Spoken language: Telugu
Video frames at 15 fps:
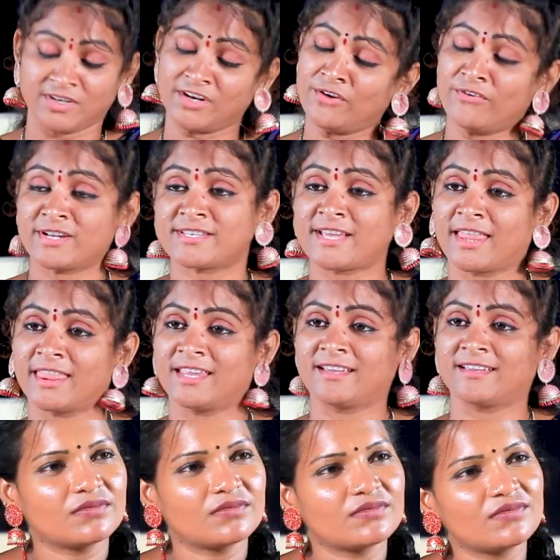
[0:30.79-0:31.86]
డైవర్స్ అయింది
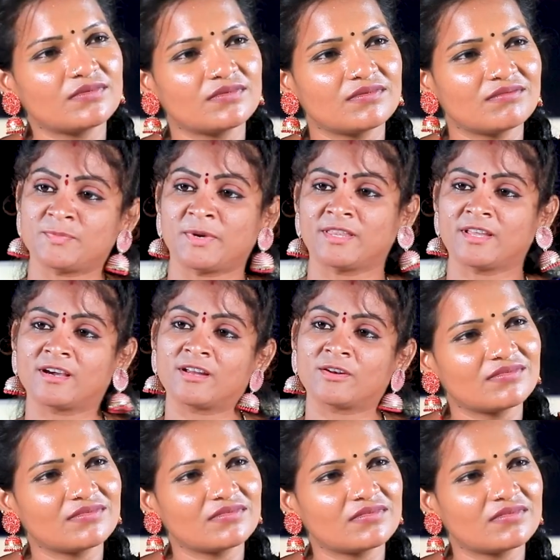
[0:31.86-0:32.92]
హస్బెండ్ దగ్గర
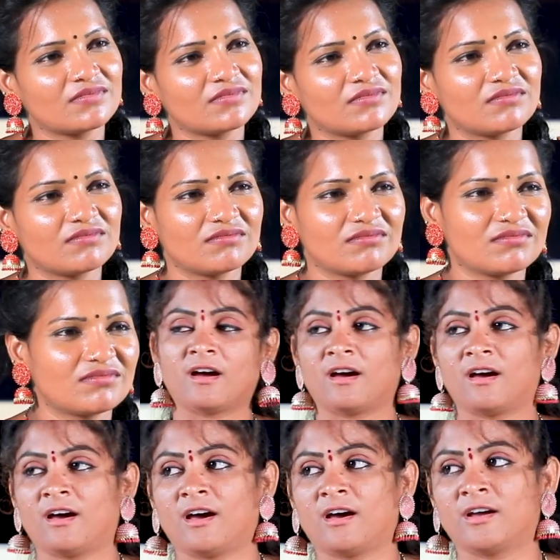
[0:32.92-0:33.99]
నుంచి
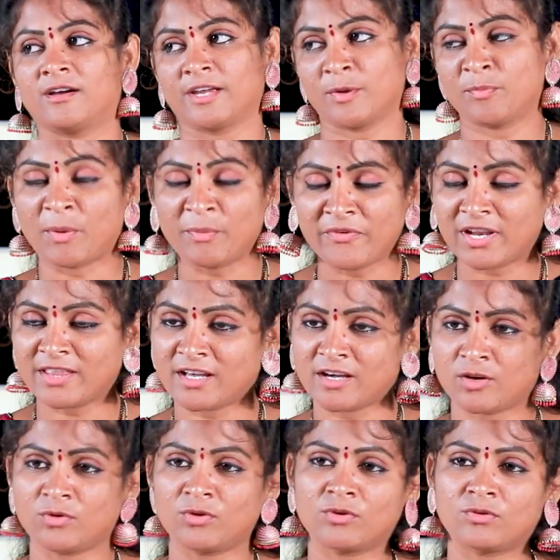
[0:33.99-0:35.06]
hmm. మమ్మీ వాళ్ళ
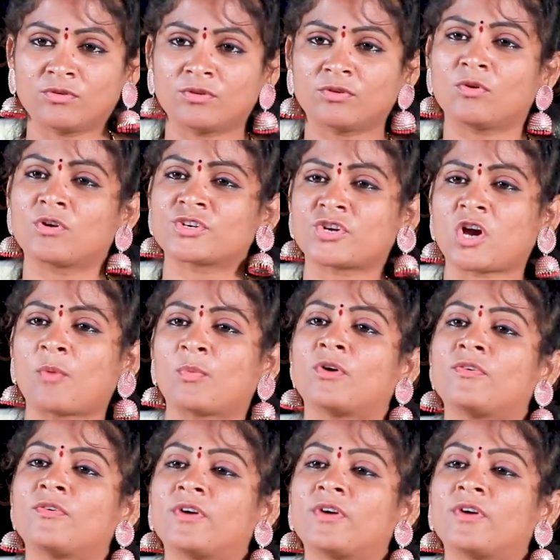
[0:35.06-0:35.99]
దగ్గర ఉండుకుంటూ ఒక షాప్